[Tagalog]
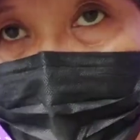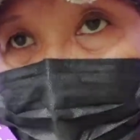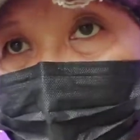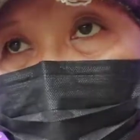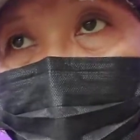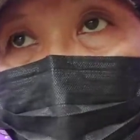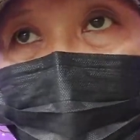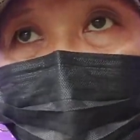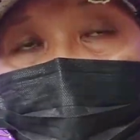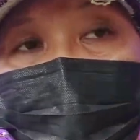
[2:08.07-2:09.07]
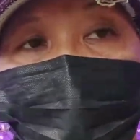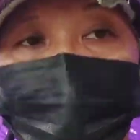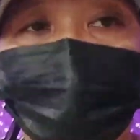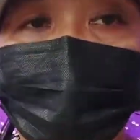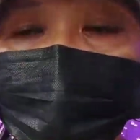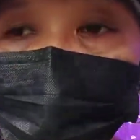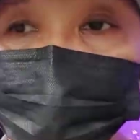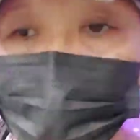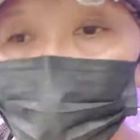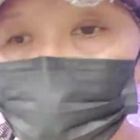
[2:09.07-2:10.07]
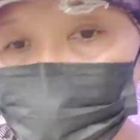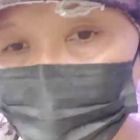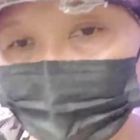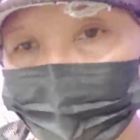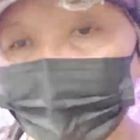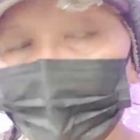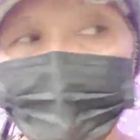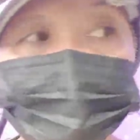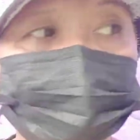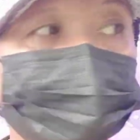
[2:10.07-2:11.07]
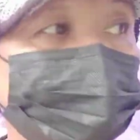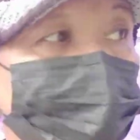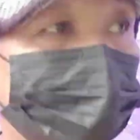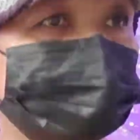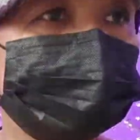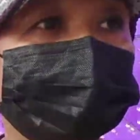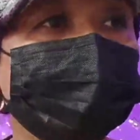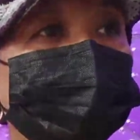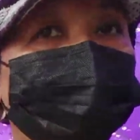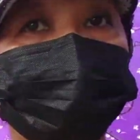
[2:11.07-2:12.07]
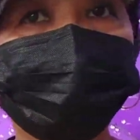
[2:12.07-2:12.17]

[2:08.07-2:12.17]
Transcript: dahil mahina pa daw siya samantalang si Makaluka